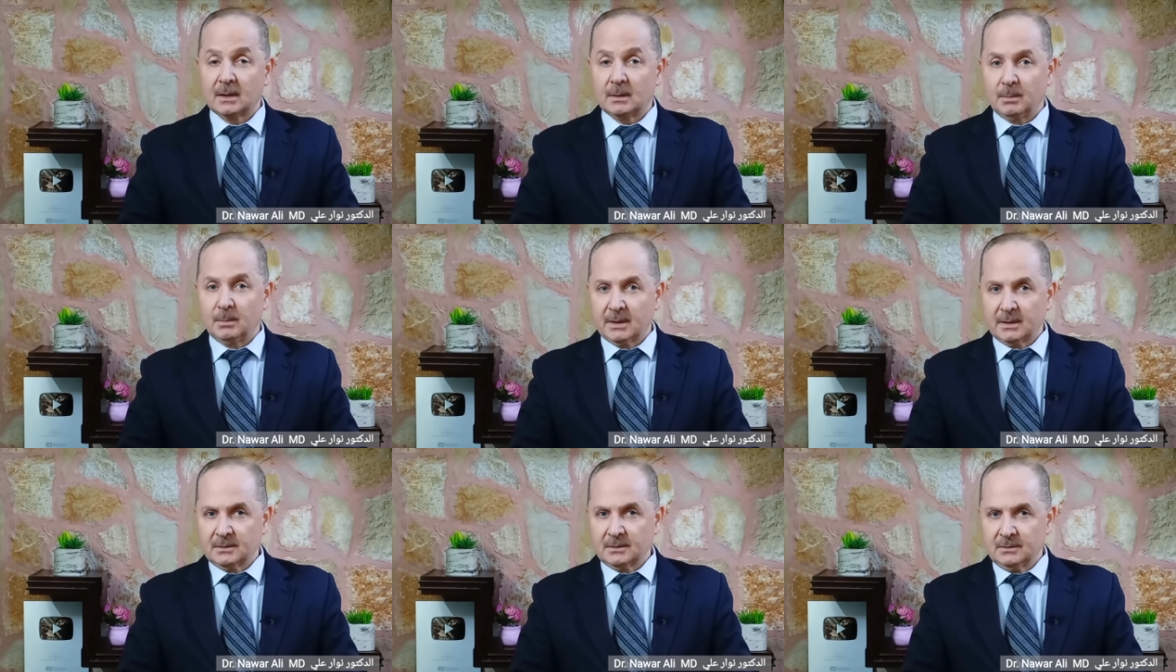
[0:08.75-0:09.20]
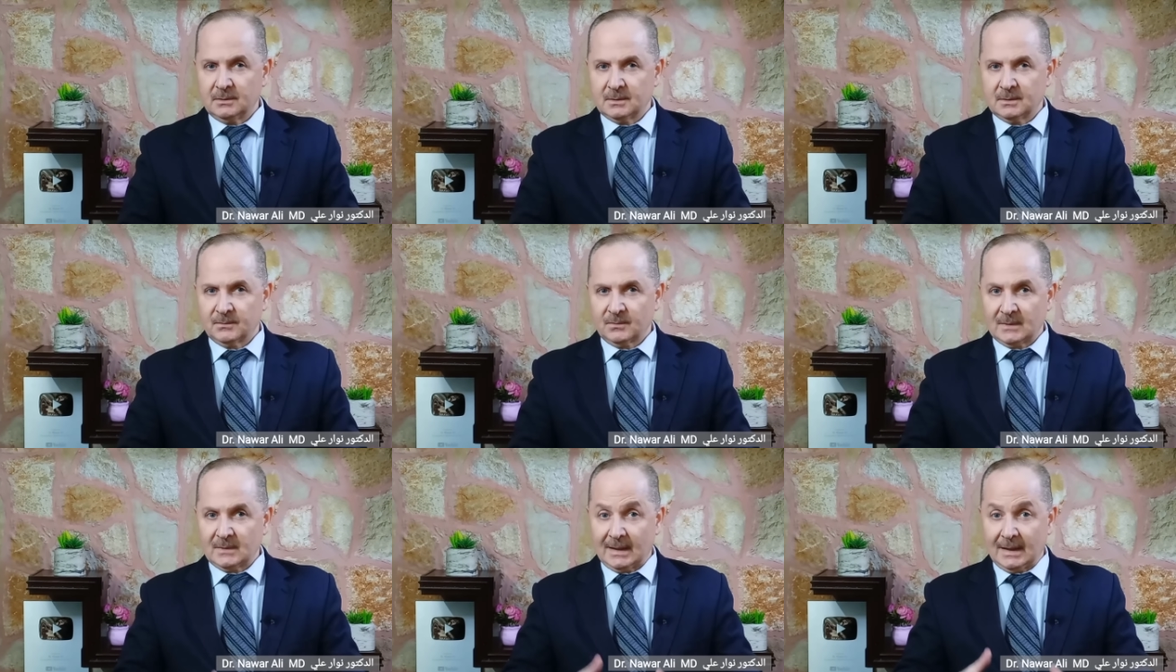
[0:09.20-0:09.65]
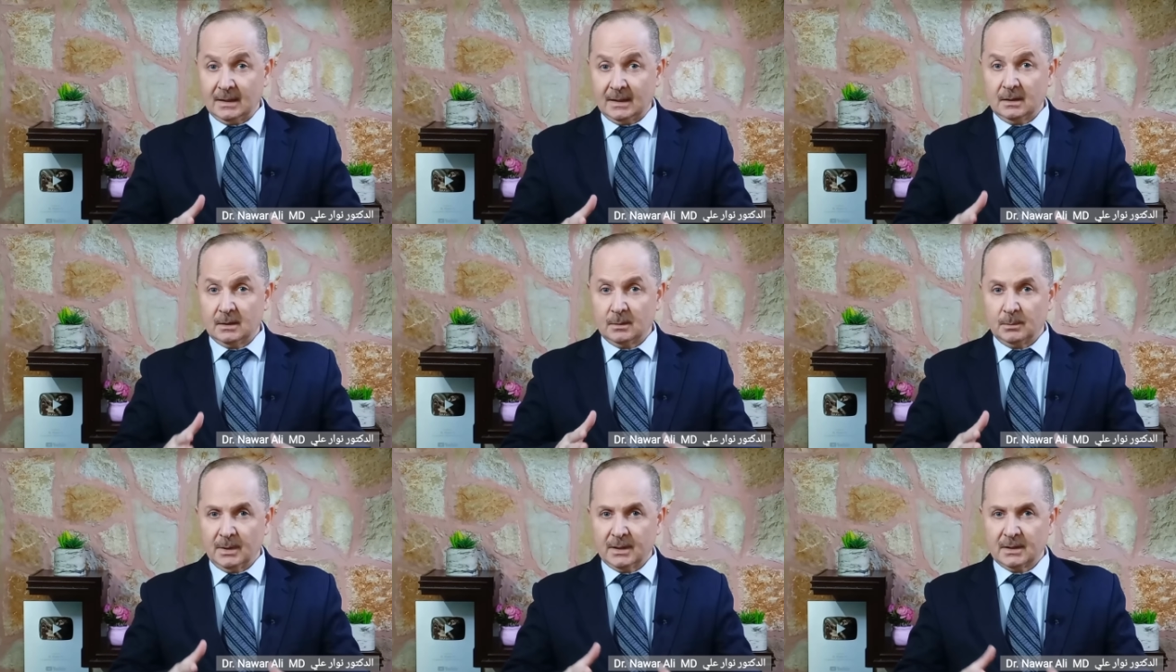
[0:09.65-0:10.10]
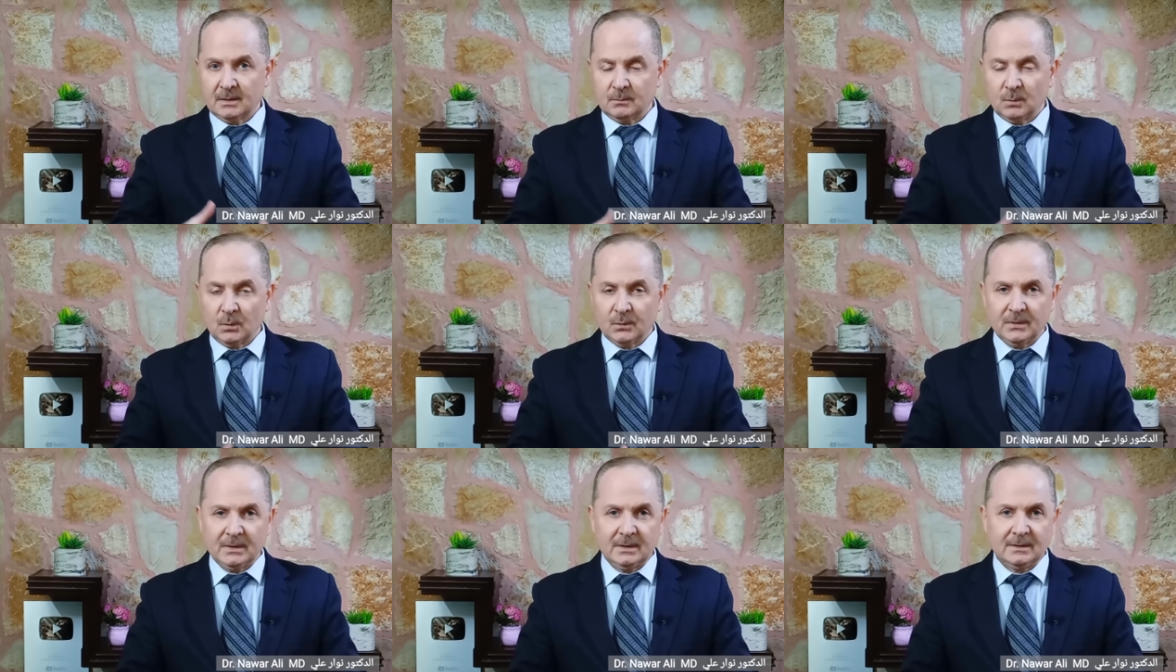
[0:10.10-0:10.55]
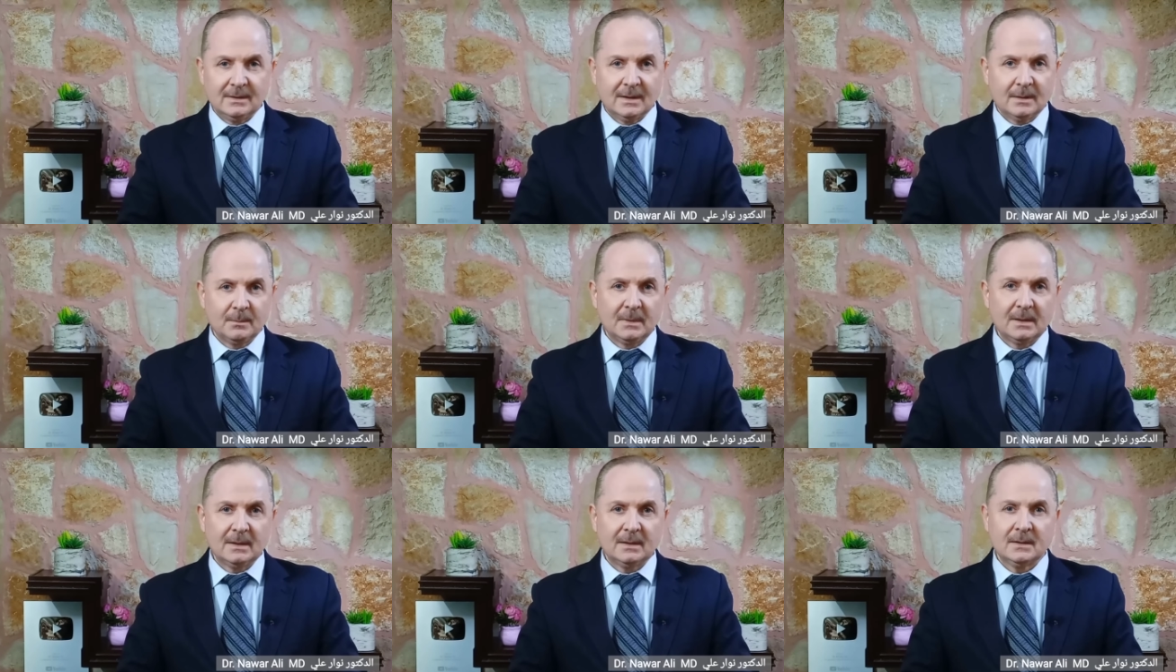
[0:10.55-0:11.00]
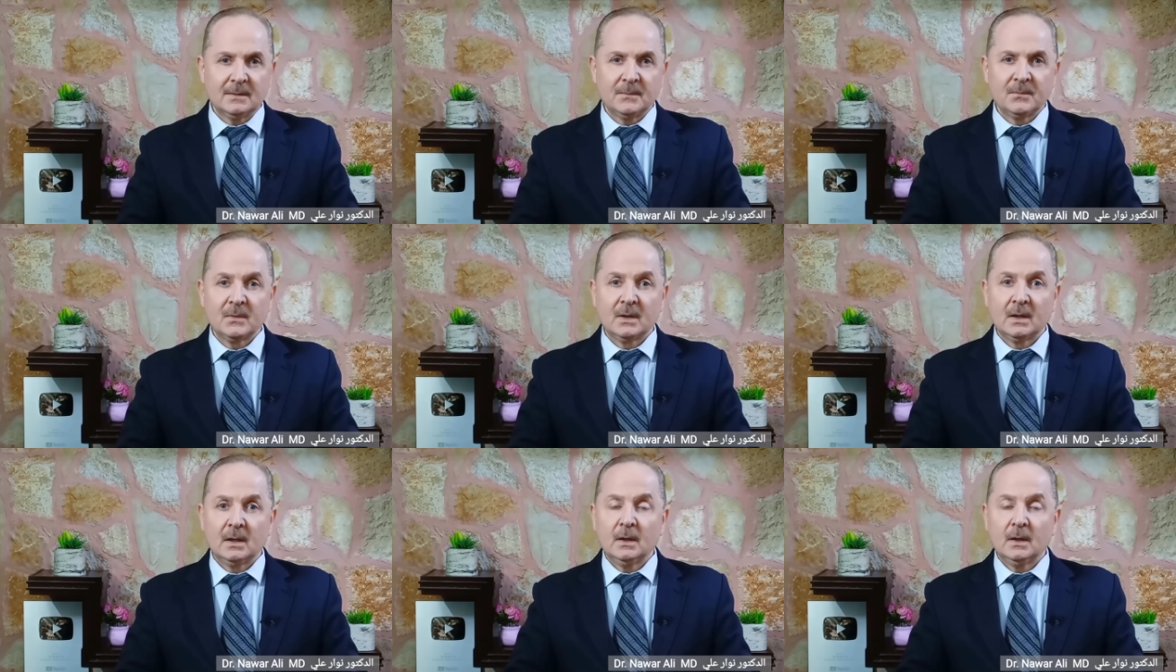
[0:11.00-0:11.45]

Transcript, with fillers: البيض هل البيض مفيد أم لا